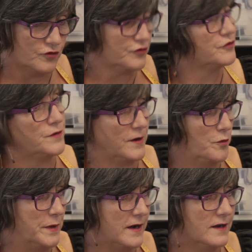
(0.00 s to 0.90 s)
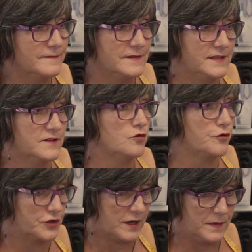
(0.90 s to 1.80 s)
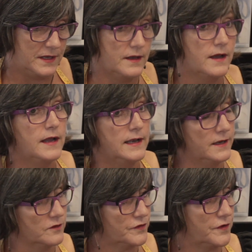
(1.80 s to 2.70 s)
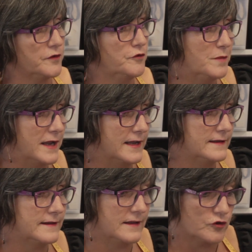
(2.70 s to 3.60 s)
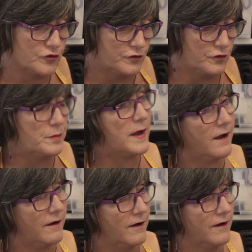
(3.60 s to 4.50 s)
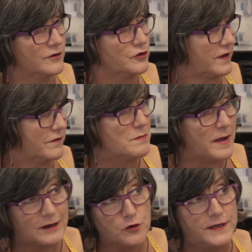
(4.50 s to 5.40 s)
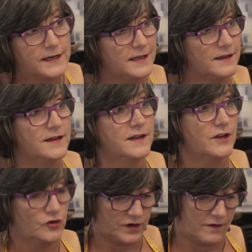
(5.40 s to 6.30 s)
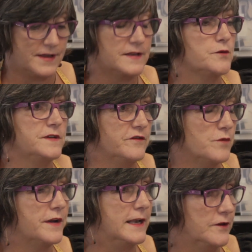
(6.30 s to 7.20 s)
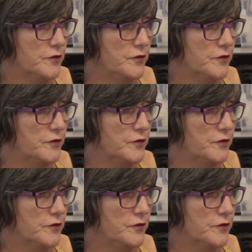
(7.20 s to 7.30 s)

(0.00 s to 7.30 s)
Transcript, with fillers: ans que je suis à l'opéra, 10 ans que j'habille les danseurs du ballet. C'est-à-dire que je ne travaille pas avec le lyrique. Je travaille exclusivement avec les